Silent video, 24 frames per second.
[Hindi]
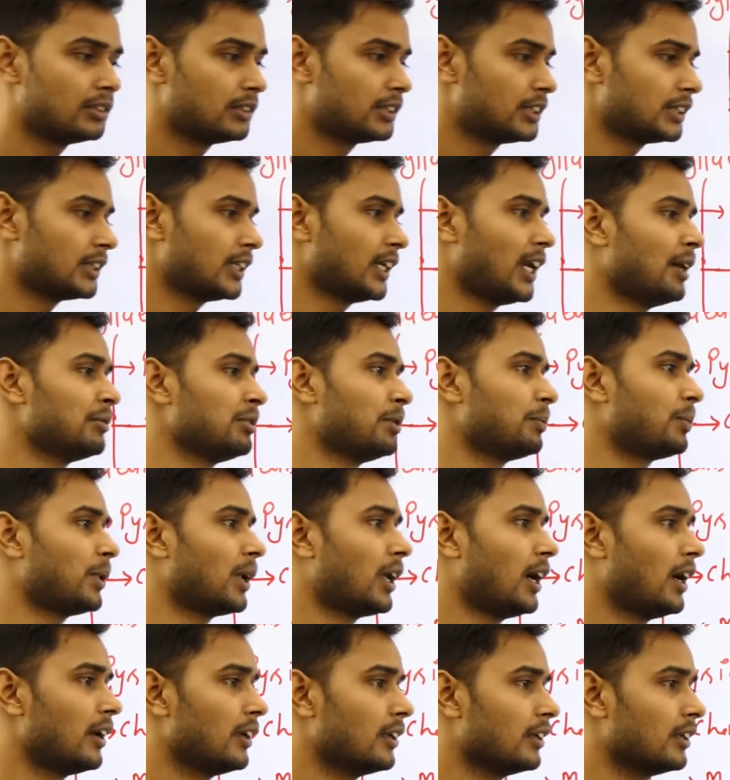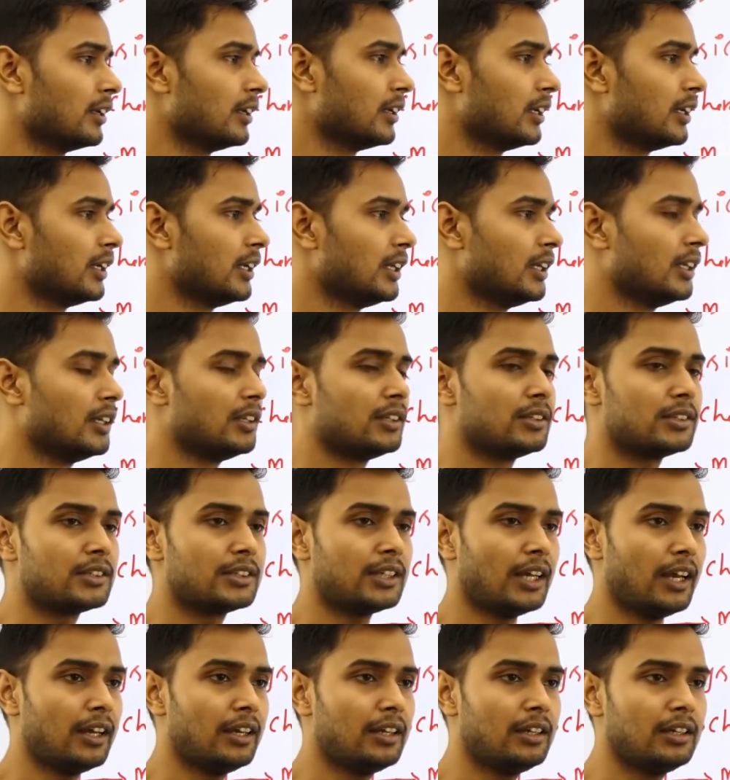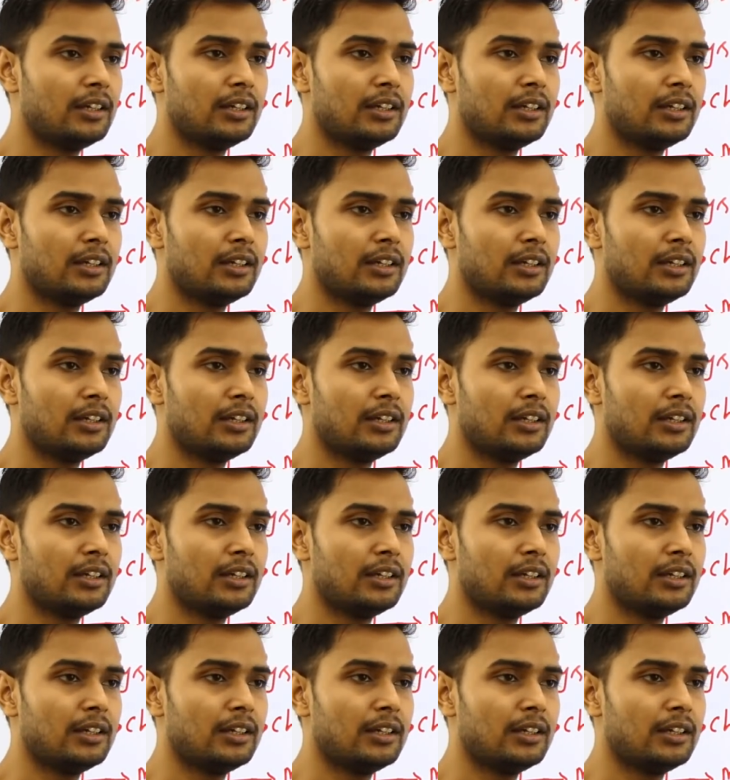जितना भी पढ़ा है चाहे